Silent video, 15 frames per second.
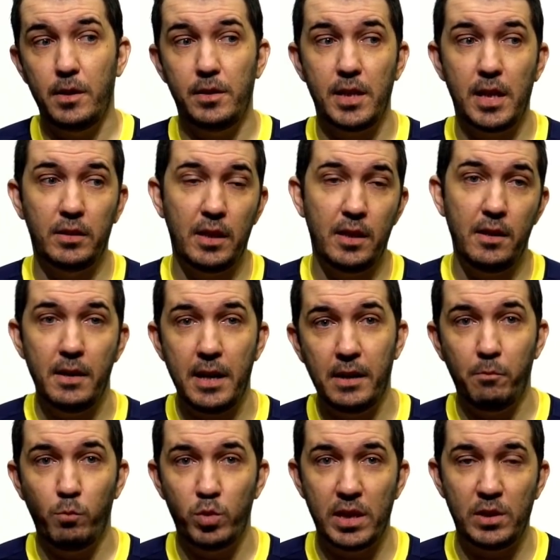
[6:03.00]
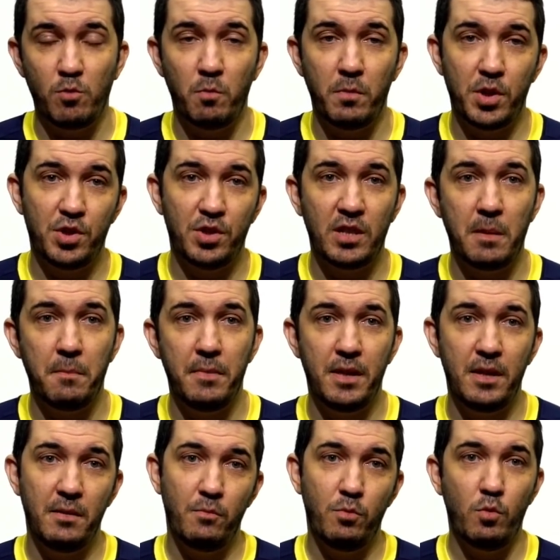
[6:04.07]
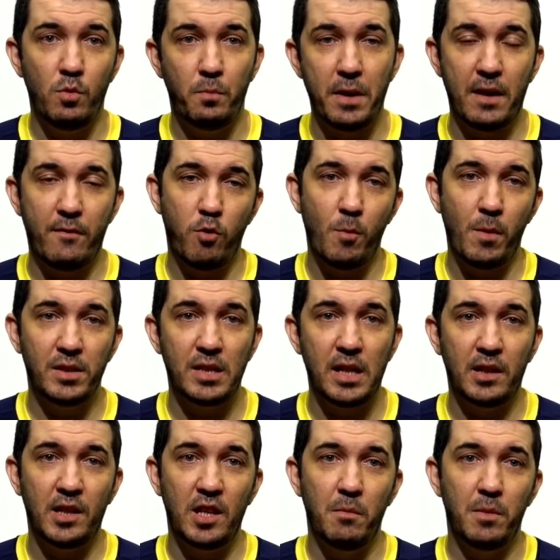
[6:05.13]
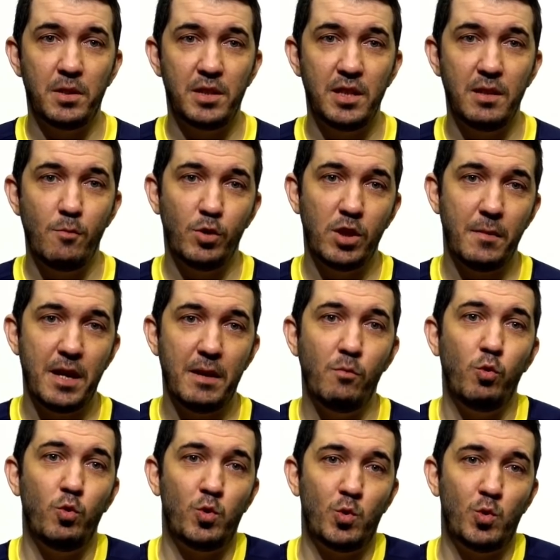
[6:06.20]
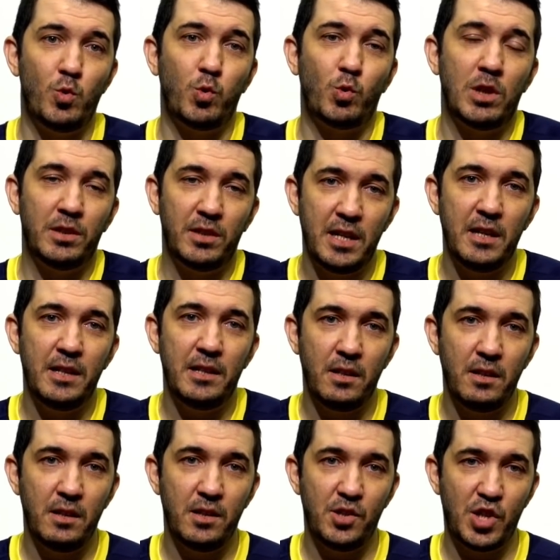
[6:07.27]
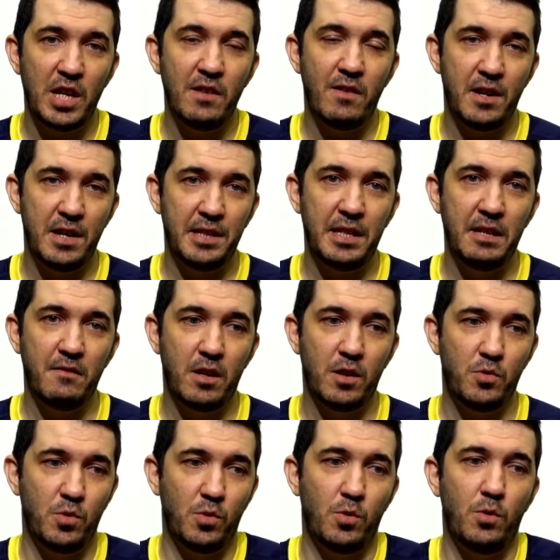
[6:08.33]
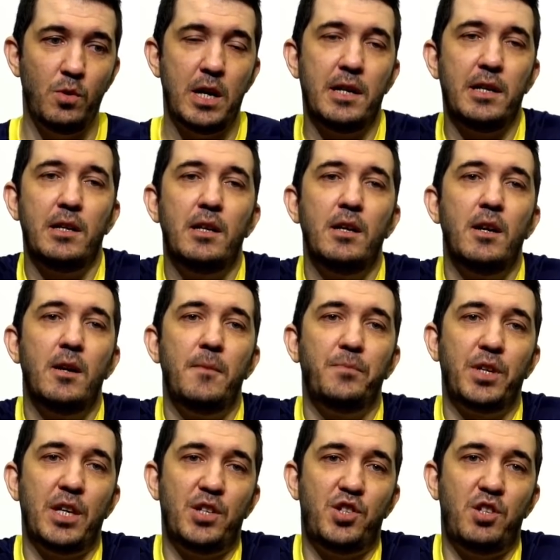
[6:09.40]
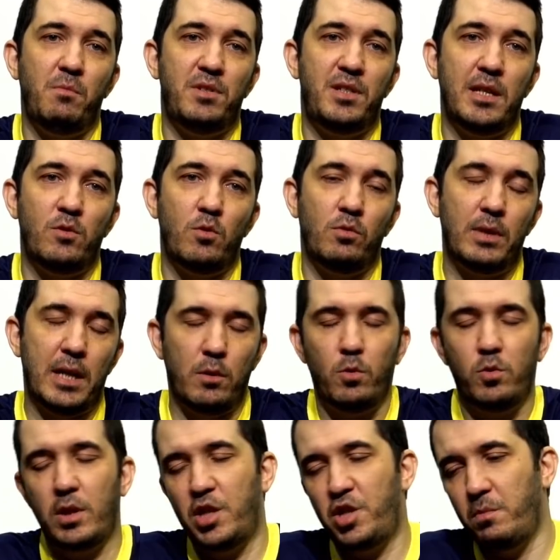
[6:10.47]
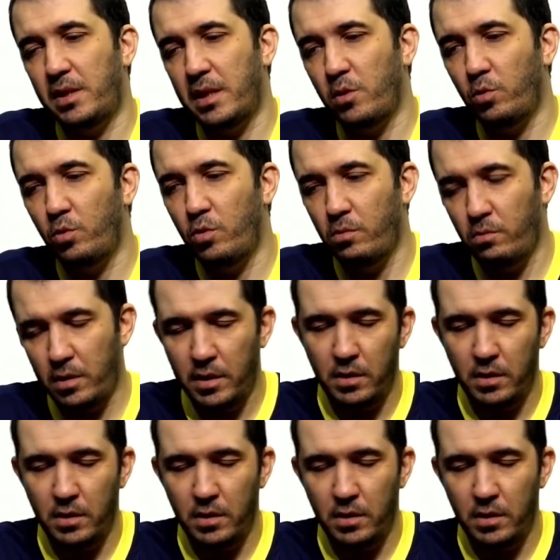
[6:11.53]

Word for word: E zaten yani e, bu sezon başından beri bu performans dalgalanmasında muhtemelen bu huzursuzlukların ne, e, şeyi var, nedeni var. Çünkü yani geçtiğimiz sezon, daha doğrusu geçtiğimiz sezon